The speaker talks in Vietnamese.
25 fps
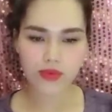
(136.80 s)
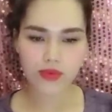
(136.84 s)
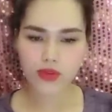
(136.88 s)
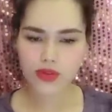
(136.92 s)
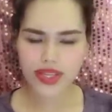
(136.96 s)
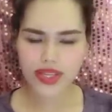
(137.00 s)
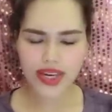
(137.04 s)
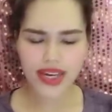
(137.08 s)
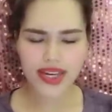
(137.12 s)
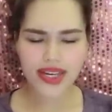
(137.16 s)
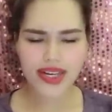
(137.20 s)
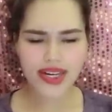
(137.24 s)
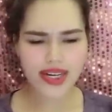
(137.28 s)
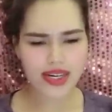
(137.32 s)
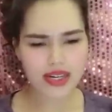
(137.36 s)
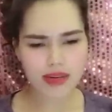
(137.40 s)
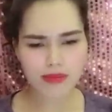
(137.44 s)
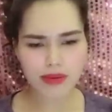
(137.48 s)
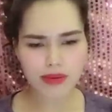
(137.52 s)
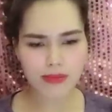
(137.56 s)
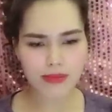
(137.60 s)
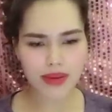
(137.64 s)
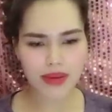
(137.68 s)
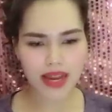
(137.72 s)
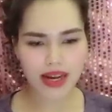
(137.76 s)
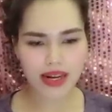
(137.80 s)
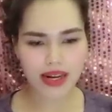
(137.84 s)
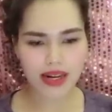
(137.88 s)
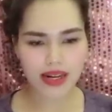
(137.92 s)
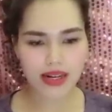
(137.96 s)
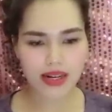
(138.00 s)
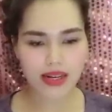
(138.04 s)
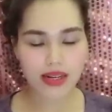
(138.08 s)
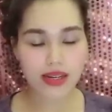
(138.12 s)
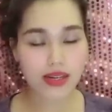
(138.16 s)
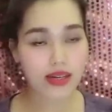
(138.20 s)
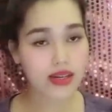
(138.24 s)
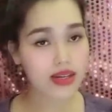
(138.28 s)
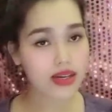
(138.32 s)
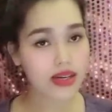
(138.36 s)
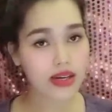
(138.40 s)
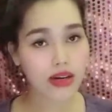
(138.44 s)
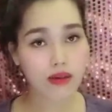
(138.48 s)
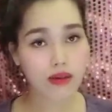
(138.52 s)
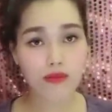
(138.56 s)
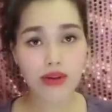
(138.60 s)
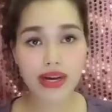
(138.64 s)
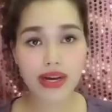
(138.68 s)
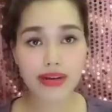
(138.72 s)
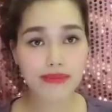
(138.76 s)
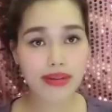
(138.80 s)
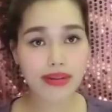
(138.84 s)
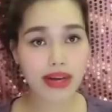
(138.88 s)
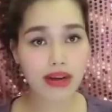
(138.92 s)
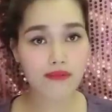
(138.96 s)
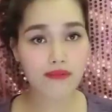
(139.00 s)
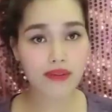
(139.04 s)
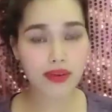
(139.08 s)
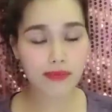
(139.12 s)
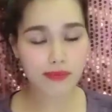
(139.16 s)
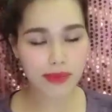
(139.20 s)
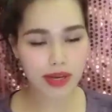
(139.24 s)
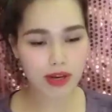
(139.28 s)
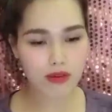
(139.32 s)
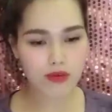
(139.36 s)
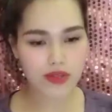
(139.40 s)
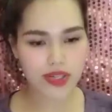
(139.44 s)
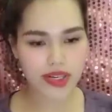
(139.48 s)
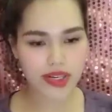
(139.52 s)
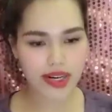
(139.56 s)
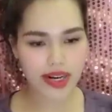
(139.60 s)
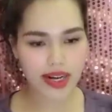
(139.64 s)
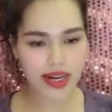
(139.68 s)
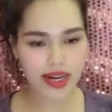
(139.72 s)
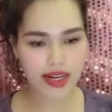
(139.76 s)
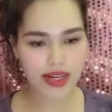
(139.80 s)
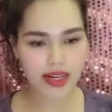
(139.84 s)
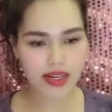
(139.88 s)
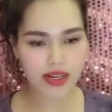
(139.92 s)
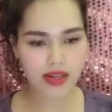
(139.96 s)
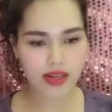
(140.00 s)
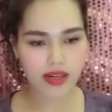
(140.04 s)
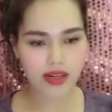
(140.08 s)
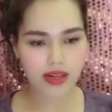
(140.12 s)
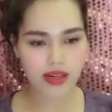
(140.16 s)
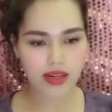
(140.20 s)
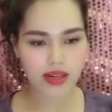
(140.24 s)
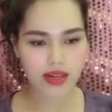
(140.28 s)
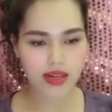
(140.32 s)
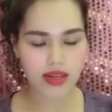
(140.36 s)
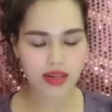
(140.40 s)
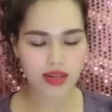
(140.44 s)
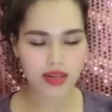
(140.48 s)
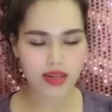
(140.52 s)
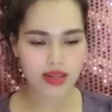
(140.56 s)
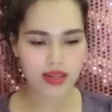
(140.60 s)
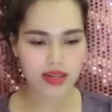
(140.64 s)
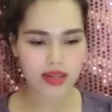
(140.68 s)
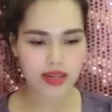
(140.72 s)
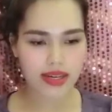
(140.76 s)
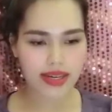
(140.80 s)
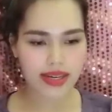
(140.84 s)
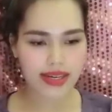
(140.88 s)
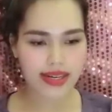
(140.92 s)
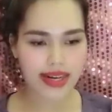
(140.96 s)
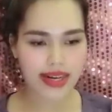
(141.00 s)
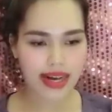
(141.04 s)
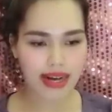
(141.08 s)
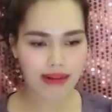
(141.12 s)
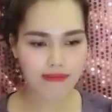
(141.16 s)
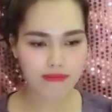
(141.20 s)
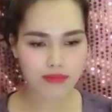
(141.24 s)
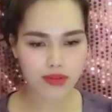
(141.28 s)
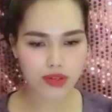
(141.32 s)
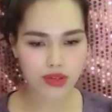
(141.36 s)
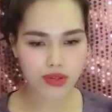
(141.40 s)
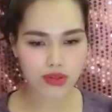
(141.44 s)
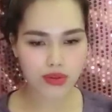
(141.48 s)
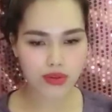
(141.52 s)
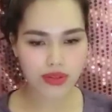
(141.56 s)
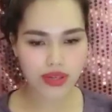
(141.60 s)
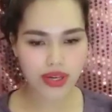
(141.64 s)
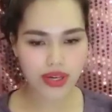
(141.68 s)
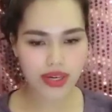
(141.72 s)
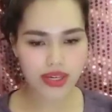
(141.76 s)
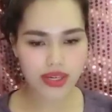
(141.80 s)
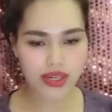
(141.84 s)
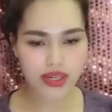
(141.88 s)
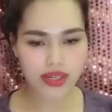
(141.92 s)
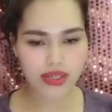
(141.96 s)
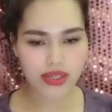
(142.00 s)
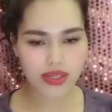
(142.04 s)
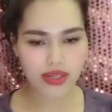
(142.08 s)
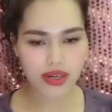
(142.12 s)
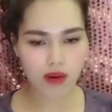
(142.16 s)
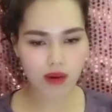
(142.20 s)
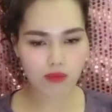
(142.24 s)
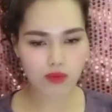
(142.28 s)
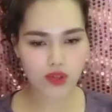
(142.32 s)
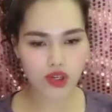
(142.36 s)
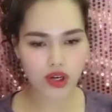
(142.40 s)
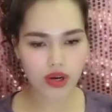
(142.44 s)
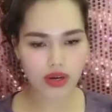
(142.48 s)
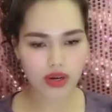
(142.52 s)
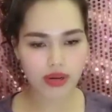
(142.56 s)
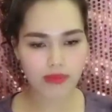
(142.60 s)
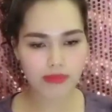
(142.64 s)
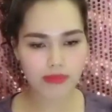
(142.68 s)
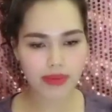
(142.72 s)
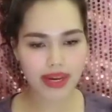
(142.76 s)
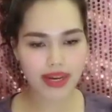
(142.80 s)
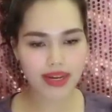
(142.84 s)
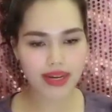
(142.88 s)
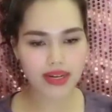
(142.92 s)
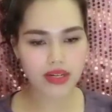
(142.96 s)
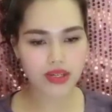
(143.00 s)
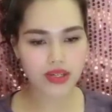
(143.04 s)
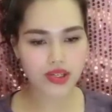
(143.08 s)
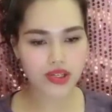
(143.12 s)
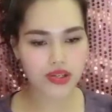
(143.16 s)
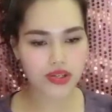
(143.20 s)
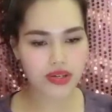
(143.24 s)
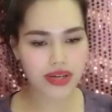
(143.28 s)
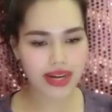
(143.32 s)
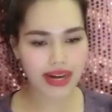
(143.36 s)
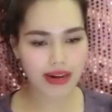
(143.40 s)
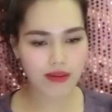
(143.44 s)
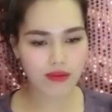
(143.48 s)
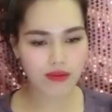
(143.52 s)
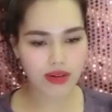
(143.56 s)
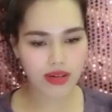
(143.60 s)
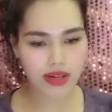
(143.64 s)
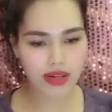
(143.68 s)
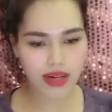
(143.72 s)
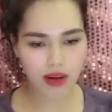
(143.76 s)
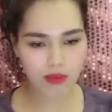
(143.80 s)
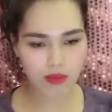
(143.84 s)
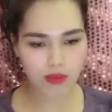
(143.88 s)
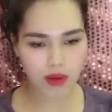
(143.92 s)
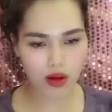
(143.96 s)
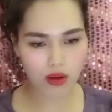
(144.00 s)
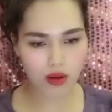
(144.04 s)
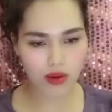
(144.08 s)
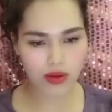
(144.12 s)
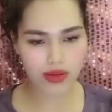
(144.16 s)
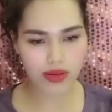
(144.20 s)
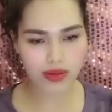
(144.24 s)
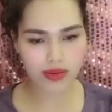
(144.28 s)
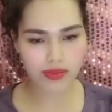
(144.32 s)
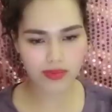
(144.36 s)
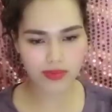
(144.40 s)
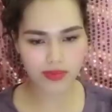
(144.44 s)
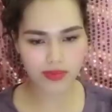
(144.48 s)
Tôi thấy cả lớp im lặng, không có em nào phát biểu gì cả. Linh cảm cho tôi thấy hình như học trò lớp này chưa hào hứng học thôi.